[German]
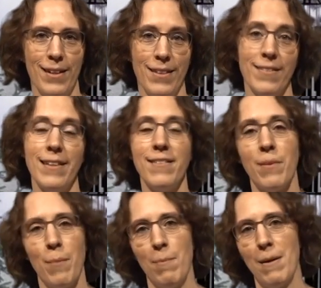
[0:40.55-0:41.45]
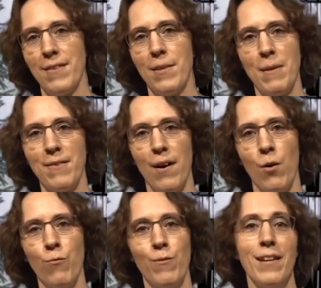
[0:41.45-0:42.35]
Das nächste Mal passe ich besser
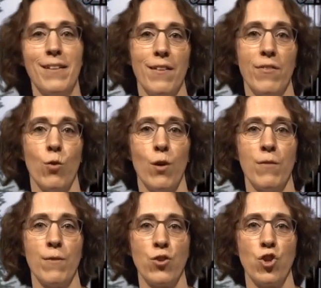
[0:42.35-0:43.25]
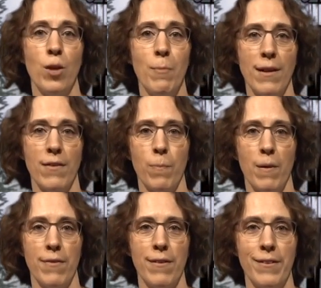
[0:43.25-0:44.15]
auf, nicht, dass noch etwas Schlimmeres
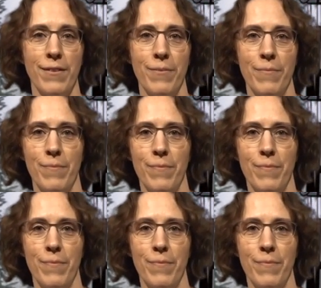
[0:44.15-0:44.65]
passiert.